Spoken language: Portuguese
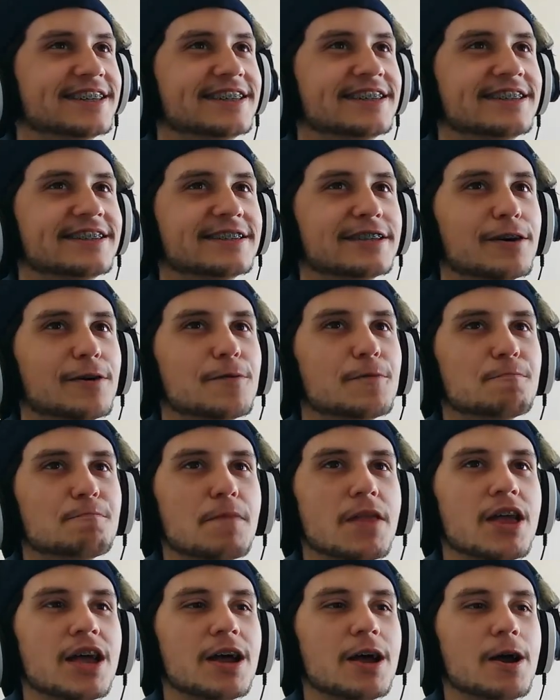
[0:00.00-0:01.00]
Então,
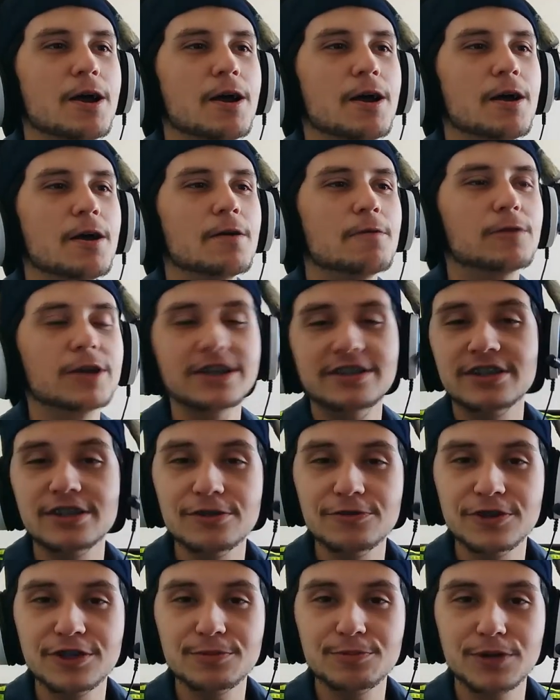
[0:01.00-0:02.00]
vou
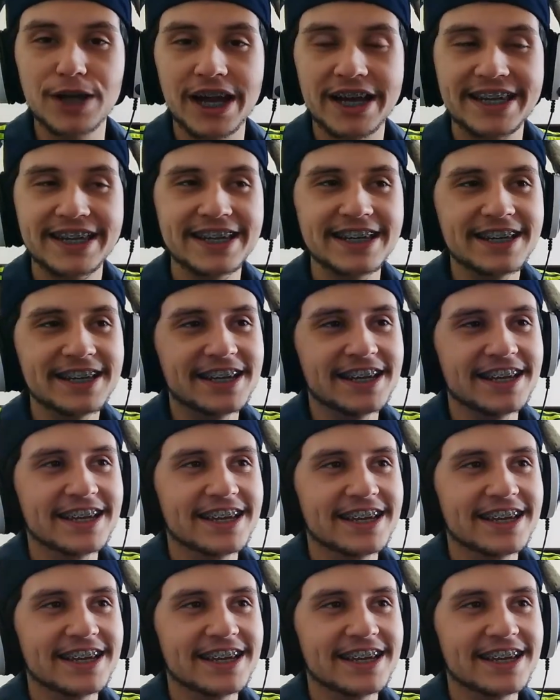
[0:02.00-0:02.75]
deixando o vídeo por aqui.